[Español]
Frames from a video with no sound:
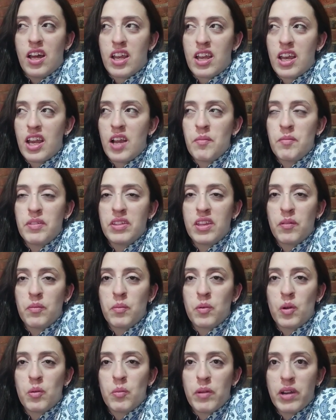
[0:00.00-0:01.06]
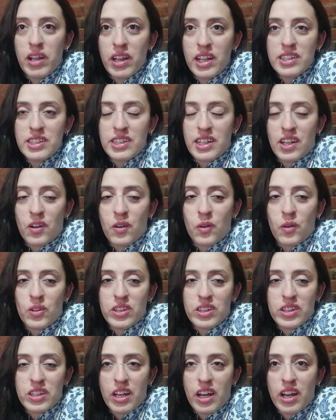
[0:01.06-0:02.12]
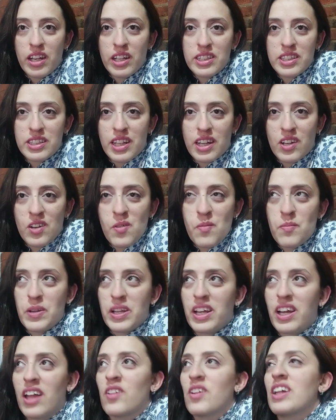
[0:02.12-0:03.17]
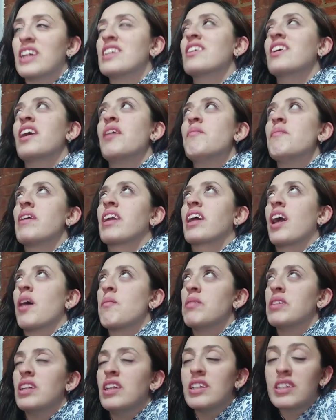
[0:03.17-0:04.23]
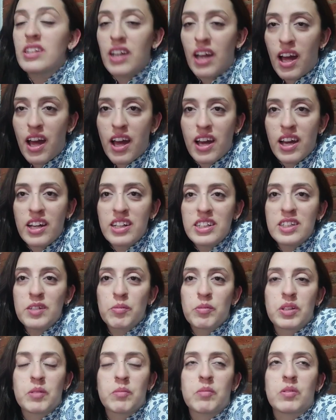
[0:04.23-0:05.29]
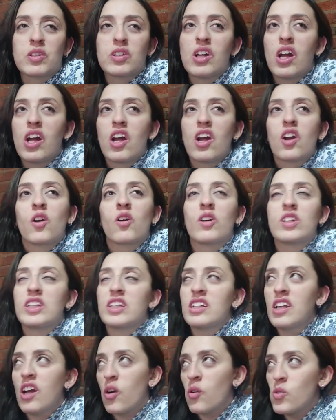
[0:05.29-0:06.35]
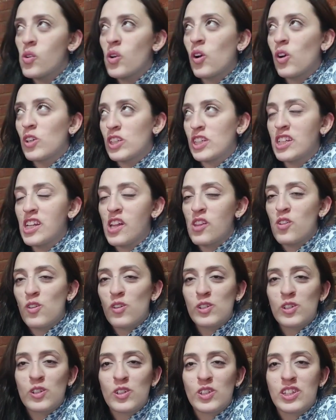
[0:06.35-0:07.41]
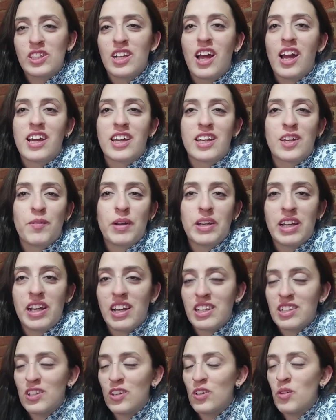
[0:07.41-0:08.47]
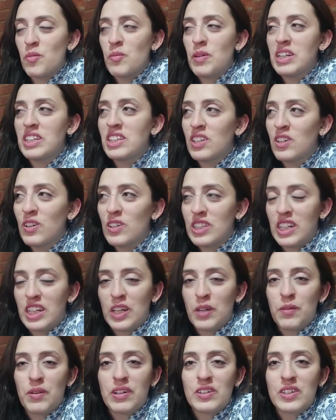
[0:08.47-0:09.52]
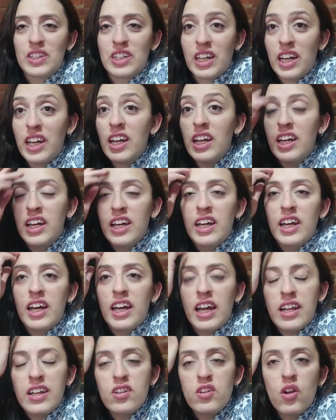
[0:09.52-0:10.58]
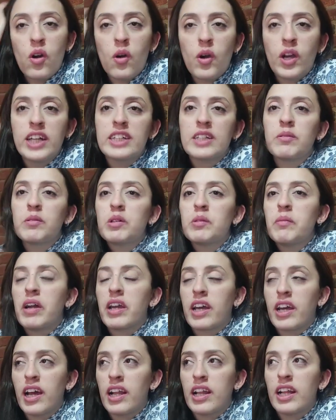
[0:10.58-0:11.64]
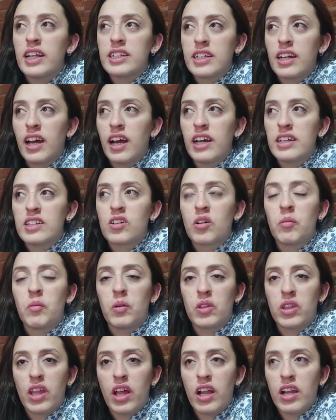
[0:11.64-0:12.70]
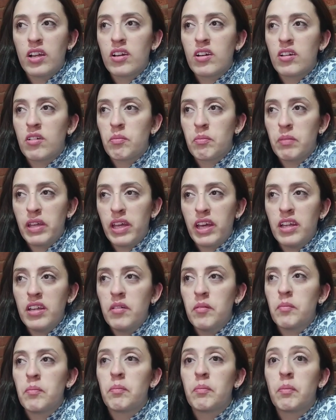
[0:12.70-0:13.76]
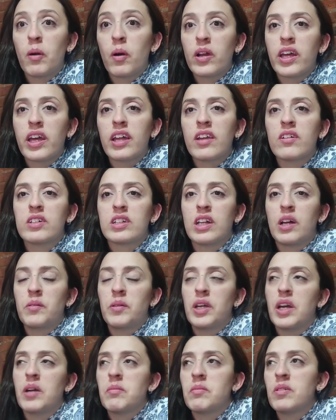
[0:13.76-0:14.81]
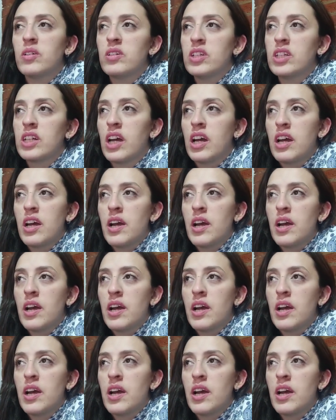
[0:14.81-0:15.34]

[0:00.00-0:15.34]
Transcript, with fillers: realmente volverlas a encontrar está complicado. Y eso que marcamos las cajas, les pusimos cocina 1, cocina 2, cocina aquí van electrodomésticos, aquí van no sé qué. No quisimos marcar las cajas como tal bien porque no sabíamos